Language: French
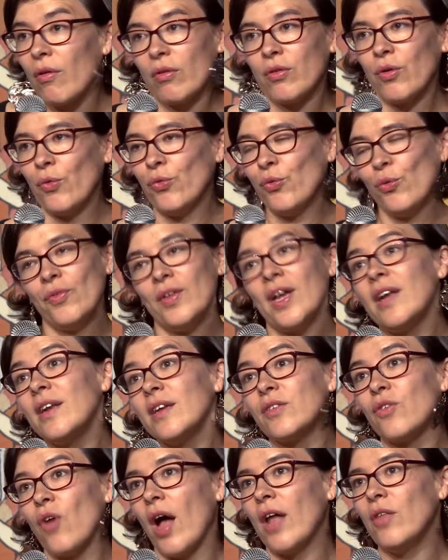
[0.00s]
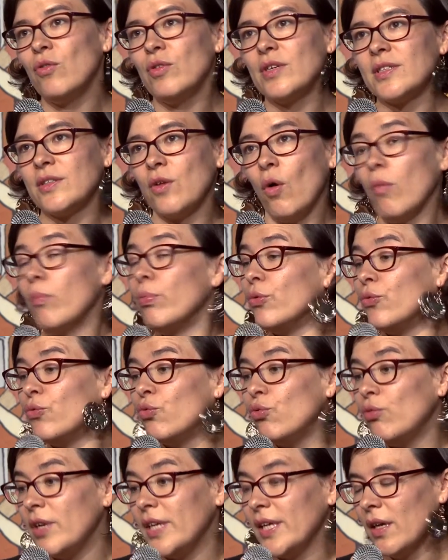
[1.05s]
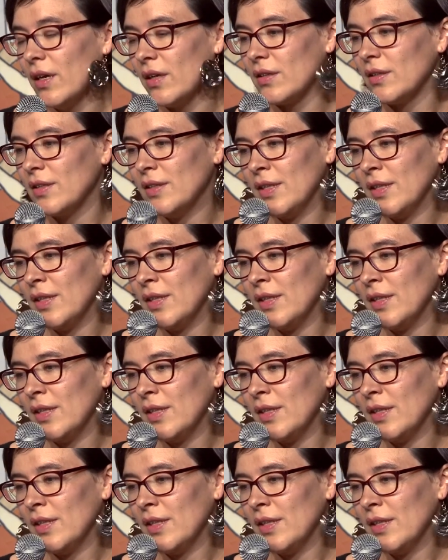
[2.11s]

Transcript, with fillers: quand on est un lecteur adolescent, on peut tout lire.